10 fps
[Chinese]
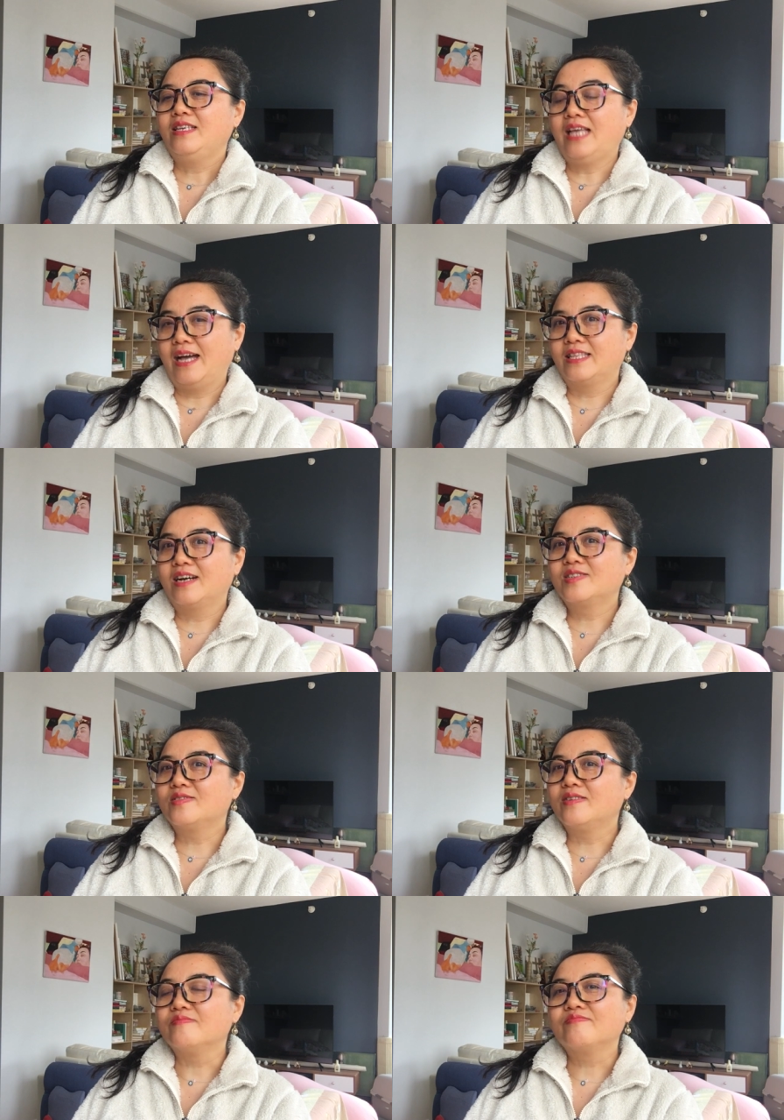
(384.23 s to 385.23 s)
亚当
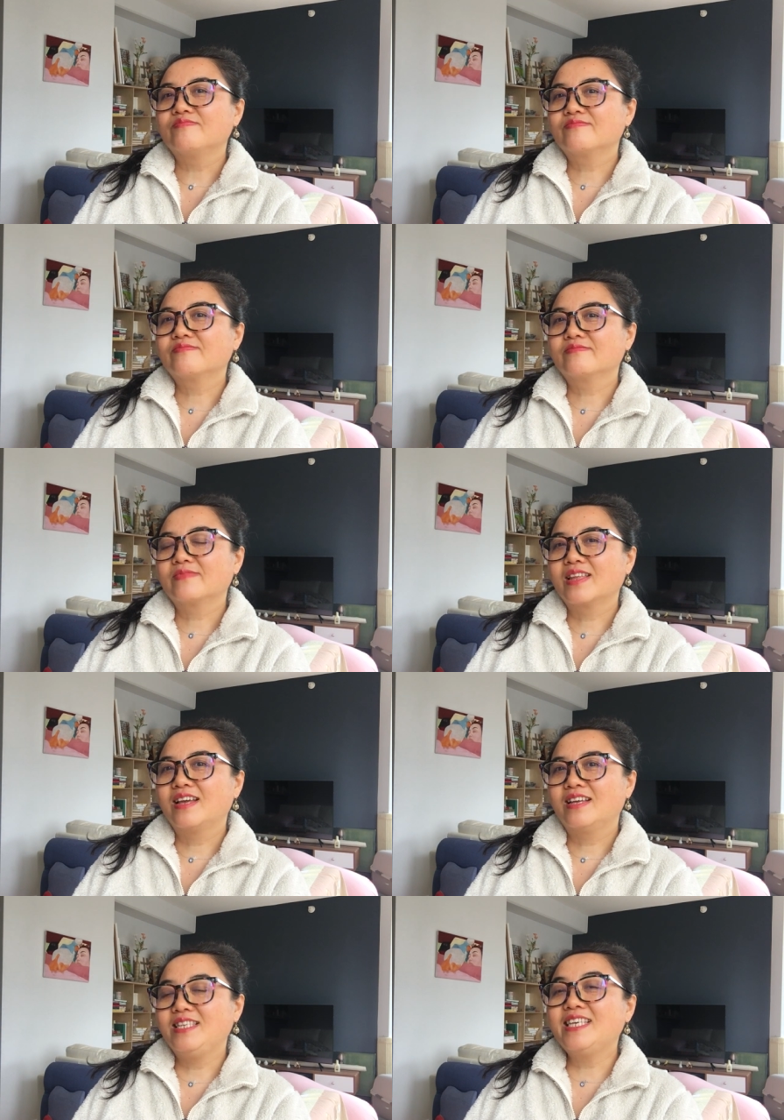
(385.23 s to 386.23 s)

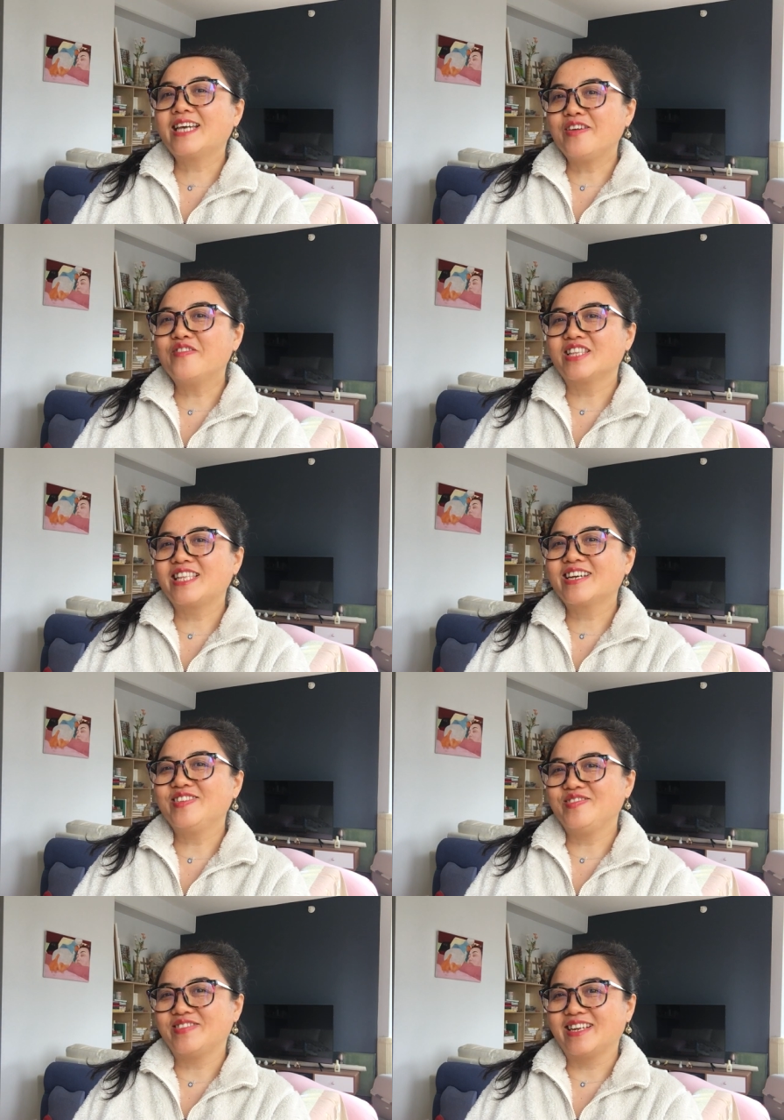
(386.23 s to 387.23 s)
说：“你给我的那个
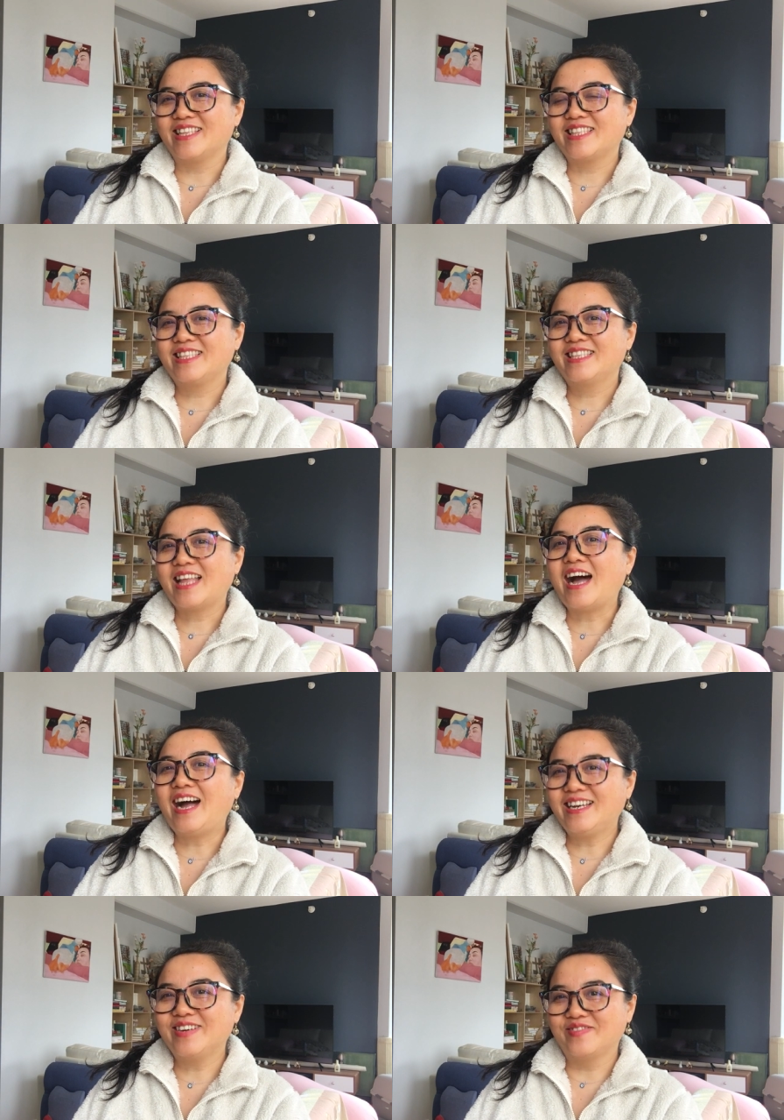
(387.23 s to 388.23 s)
女人，
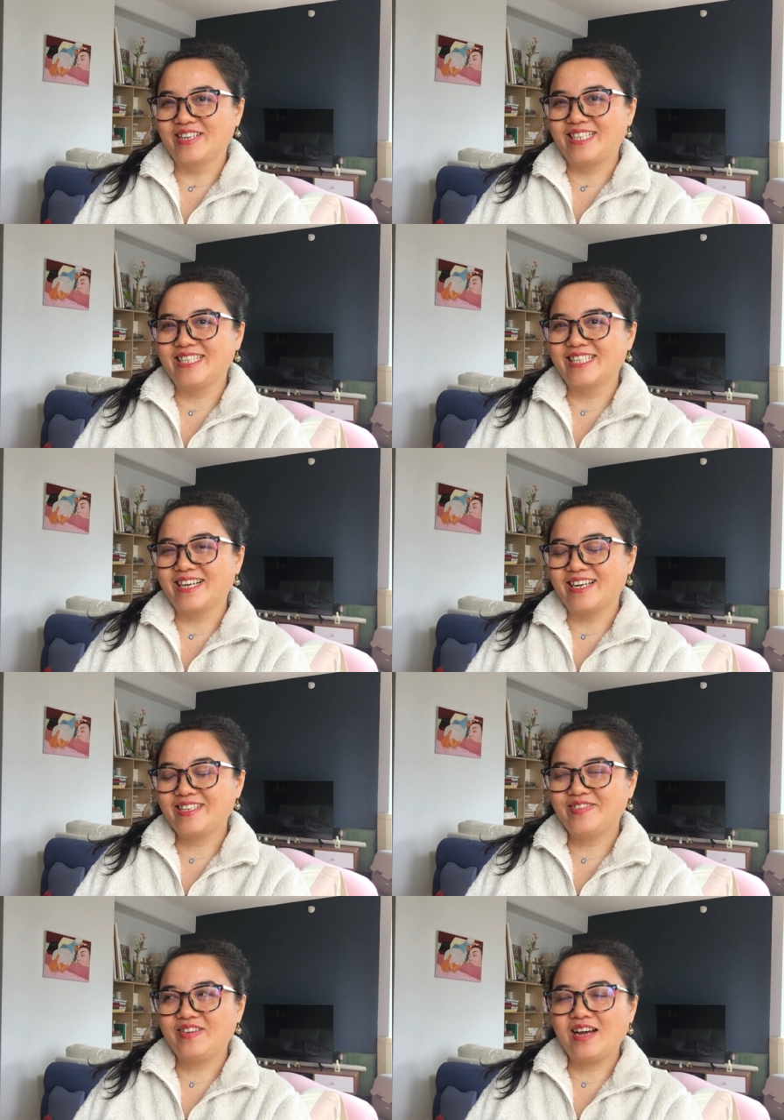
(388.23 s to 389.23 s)
她让我吃的
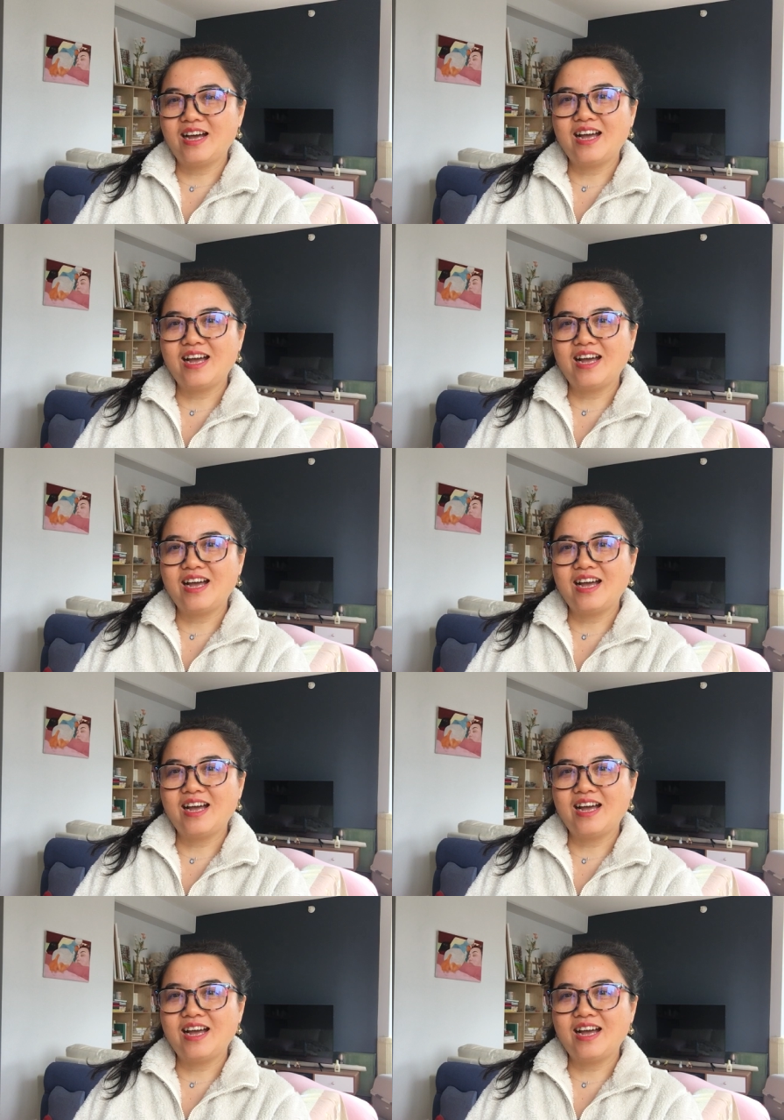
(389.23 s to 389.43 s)
是吧？